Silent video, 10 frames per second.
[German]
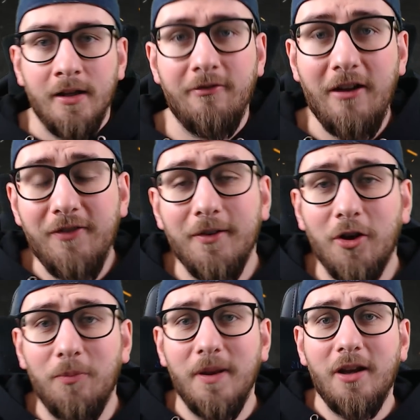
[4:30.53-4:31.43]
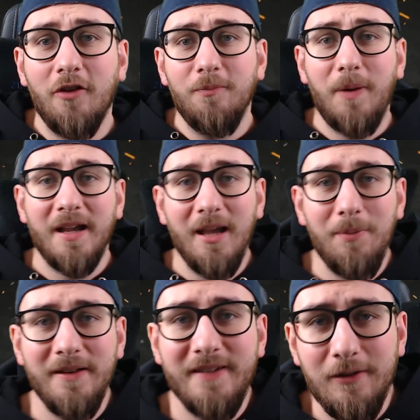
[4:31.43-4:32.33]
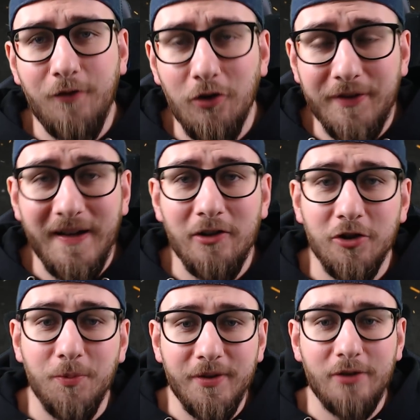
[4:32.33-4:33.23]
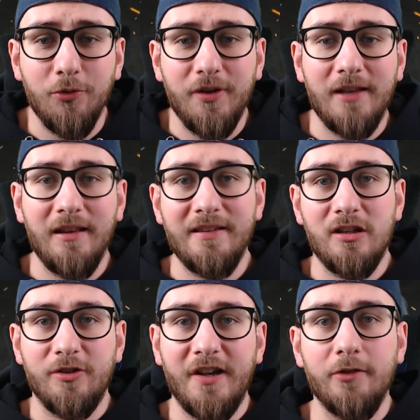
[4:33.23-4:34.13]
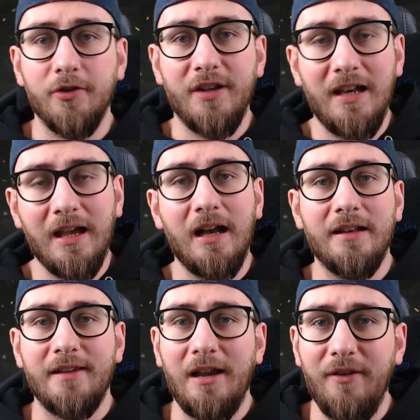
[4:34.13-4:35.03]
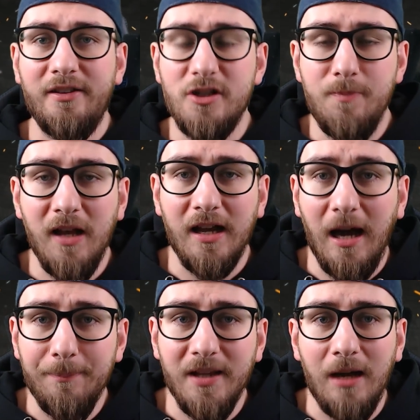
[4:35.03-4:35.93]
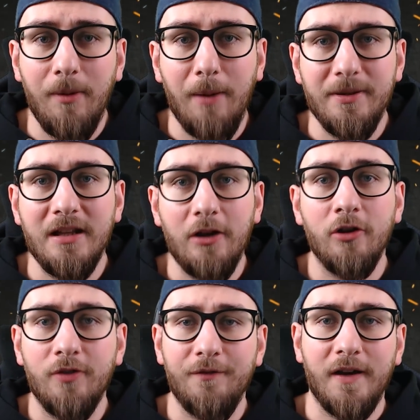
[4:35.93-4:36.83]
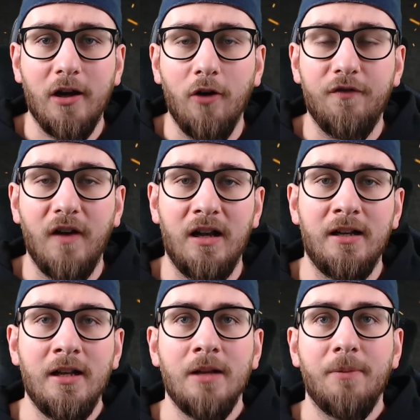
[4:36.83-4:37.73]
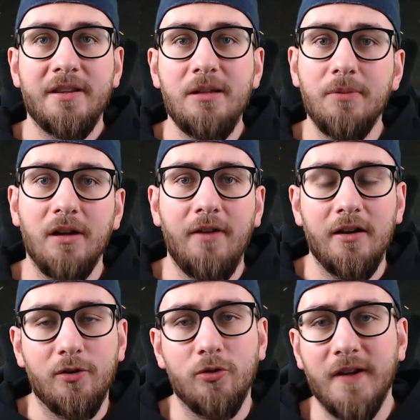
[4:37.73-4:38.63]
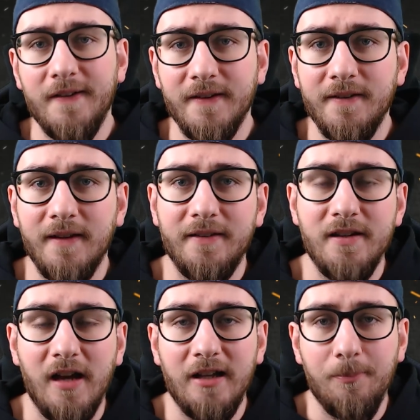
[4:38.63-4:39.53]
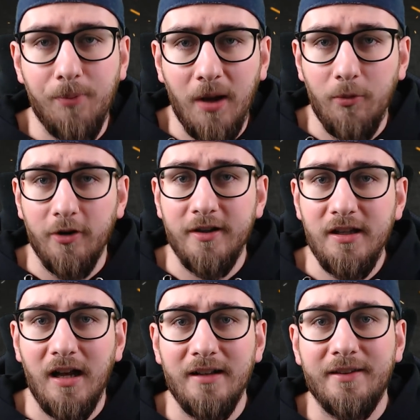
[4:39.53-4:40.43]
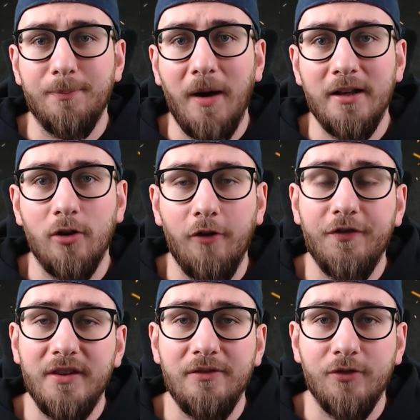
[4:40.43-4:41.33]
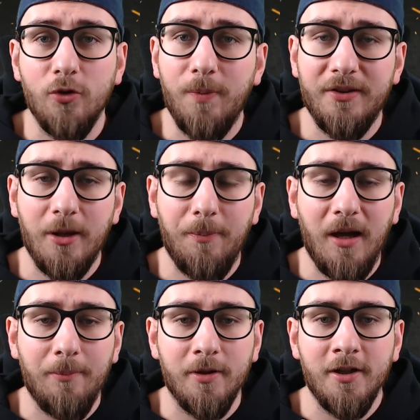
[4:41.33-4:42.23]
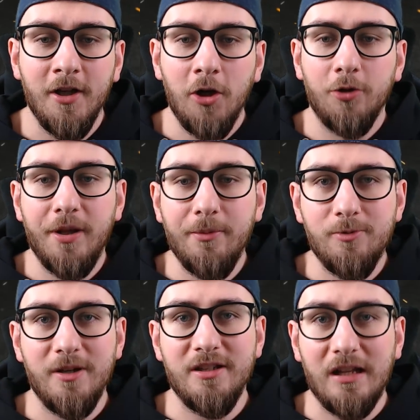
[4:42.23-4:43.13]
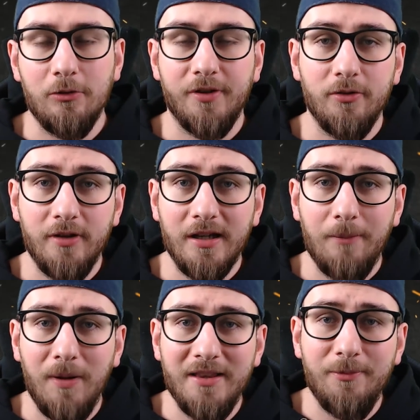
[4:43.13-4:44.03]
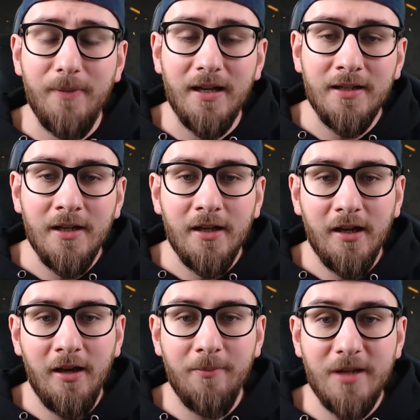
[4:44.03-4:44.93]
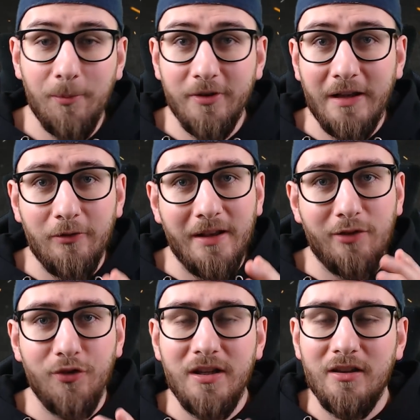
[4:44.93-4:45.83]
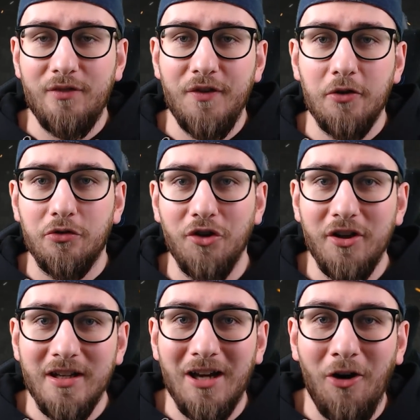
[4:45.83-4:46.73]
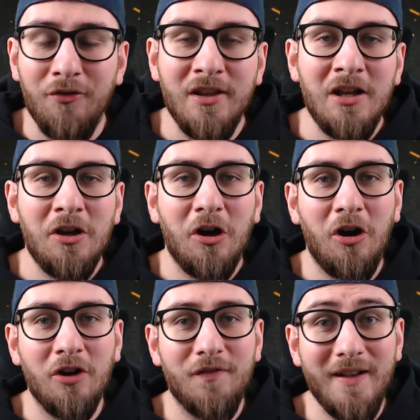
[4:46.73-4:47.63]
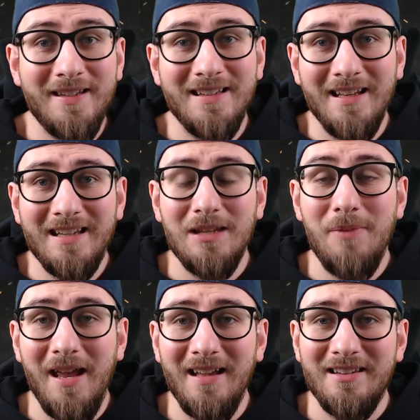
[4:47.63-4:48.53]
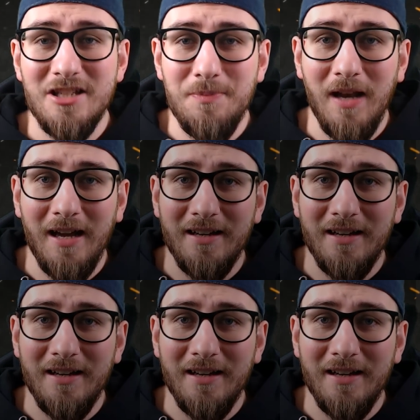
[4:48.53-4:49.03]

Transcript: Dann werfen wir noch einen Blick auf ein paar Gameplay-Szenen von Lozano. Ich muss dazu sagen, dass ich Lozano sehr lange als Einwechselspieler gehabt habe, habe den irgendwann verkauft, weil mein Team mittlerweile so krass ist, dass ich einen Prime Henri als meinen offensiven Supersub habe und dementsprechend hat Lozano dann keinen Platz mehr. Ähm, ich habe Lozano jetzt für dieses Video zurückgekauft und was er direkt im ersten Spiel